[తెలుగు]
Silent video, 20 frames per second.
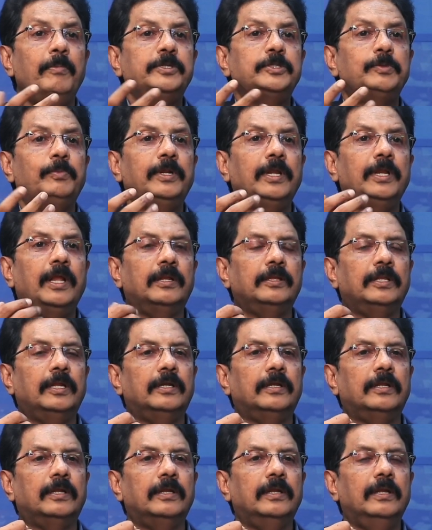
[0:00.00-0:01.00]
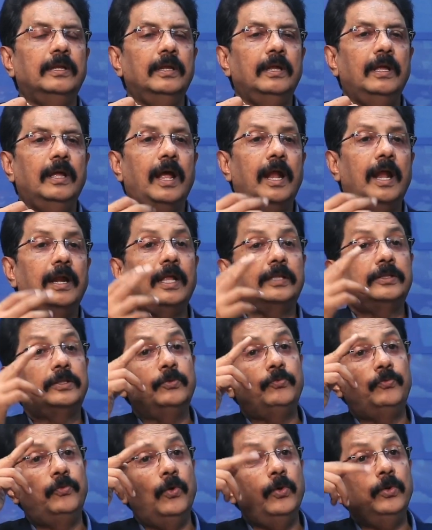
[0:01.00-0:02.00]
పంపించమని అన్నంట అంటే
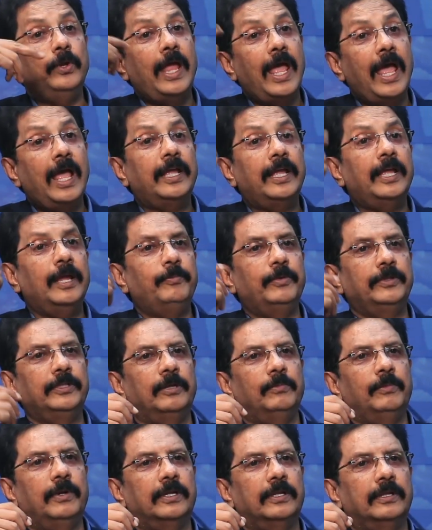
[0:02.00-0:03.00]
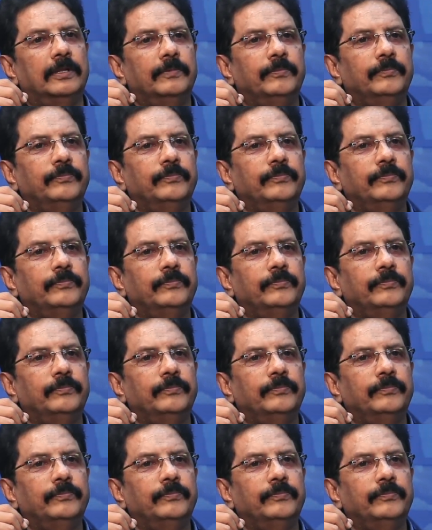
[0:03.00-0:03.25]
అతని ఫోన్ హ్యాక్ అయిపోయింది అనమాట